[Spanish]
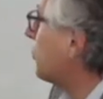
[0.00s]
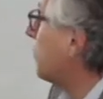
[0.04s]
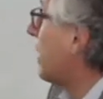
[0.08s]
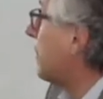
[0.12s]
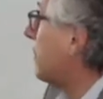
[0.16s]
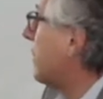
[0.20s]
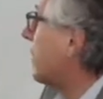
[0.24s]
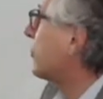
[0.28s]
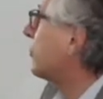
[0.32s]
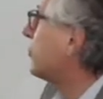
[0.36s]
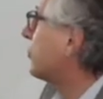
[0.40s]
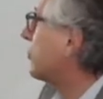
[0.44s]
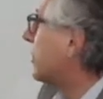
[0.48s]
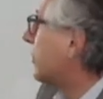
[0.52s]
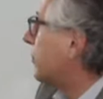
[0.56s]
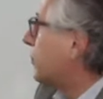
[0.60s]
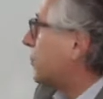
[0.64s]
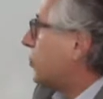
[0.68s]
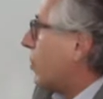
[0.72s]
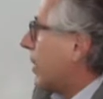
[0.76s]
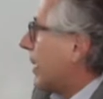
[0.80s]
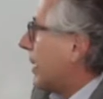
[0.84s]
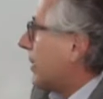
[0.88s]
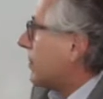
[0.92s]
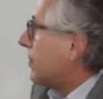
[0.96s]
mapa
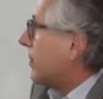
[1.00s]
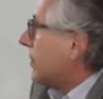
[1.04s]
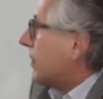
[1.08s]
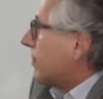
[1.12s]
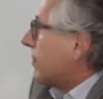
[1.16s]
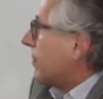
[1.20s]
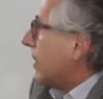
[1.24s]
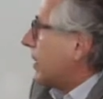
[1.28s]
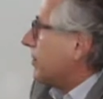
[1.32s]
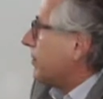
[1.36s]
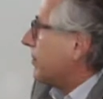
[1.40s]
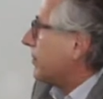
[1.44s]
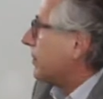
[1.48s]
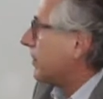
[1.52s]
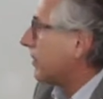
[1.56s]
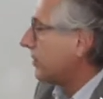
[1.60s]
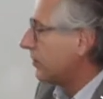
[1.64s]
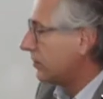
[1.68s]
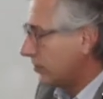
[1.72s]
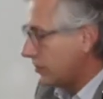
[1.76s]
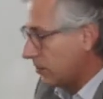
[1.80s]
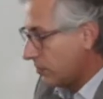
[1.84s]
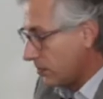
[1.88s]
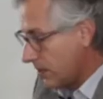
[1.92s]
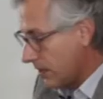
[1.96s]
conceptual con el cual yo
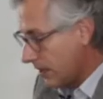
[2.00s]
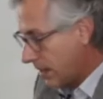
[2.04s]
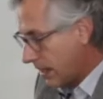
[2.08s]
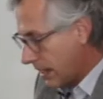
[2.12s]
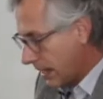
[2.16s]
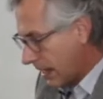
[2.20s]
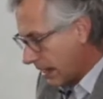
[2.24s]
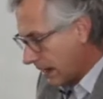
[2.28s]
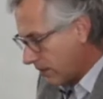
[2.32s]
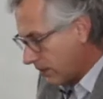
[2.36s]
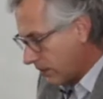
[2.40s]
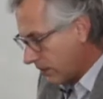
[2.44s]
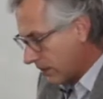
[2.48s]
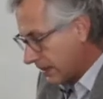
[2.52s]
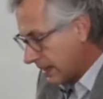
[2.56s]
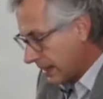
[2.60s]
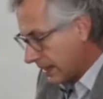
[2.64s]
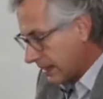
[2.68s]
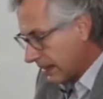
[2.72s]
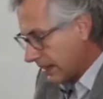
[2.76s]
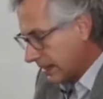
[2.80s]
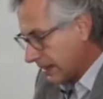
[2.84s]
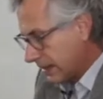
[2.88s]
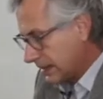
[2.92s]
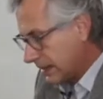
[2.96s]
intento
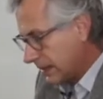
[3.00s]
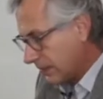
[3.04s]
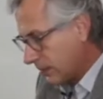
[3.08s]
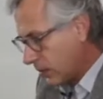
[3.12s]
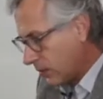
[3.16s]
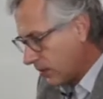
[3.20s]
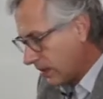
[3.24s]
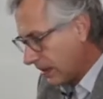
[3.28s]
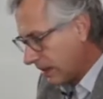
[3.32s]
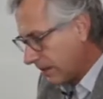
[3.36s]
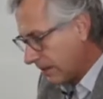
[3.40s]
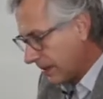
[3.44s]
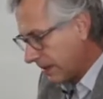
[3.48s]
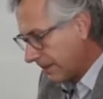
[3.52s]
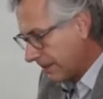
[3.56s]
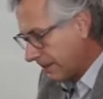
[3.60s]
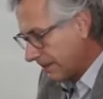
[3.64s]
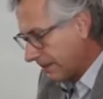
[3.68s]
abordar este problema.